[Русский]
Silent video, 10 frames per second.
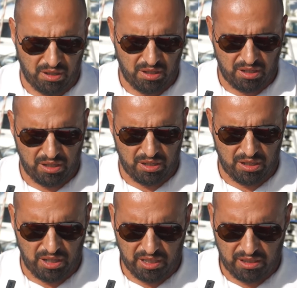Э,
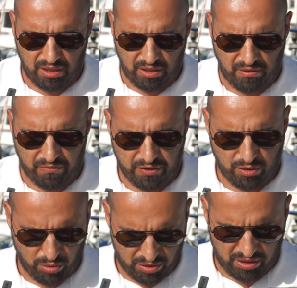это
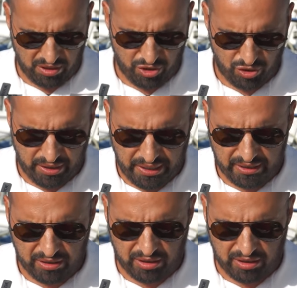взрослый жилет,